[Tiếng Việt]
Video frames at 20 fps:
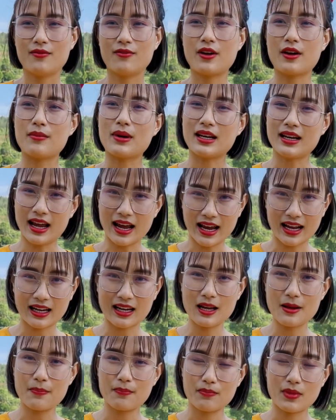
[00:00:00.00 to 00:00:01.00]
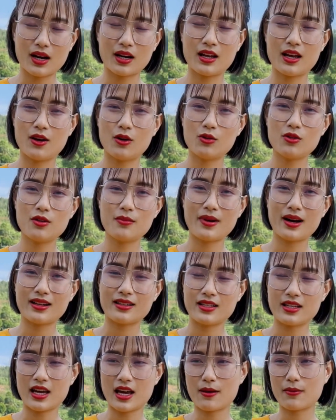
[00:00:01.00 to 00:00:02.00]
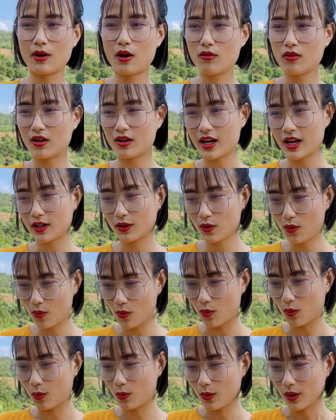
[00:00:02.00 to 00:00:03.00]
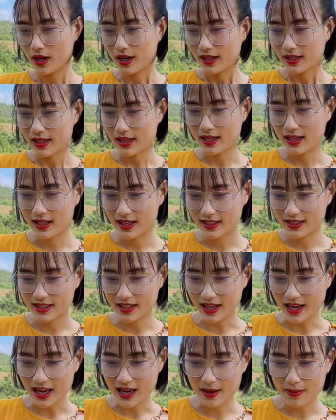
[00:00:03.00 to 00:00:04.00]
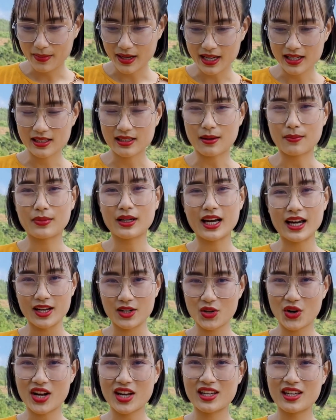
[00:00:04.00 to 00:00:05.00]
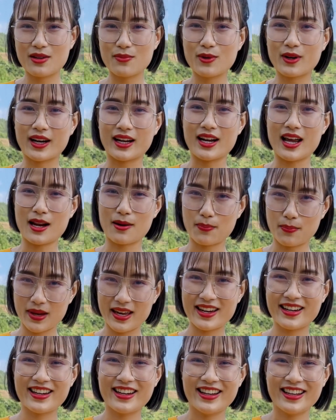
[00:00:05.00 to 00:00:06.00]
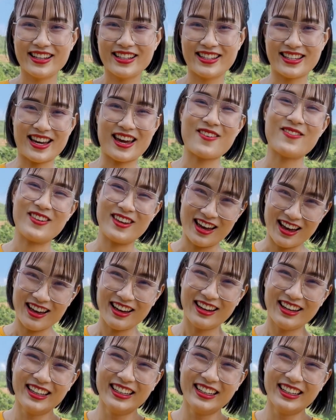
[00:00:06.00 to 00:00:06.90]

phải bật đèn ấy, mà nếu như mà chị em không có đèn ngủ thì chị em hãy sắm ngay cho anh ấy một cái đèn pin chị em nhá.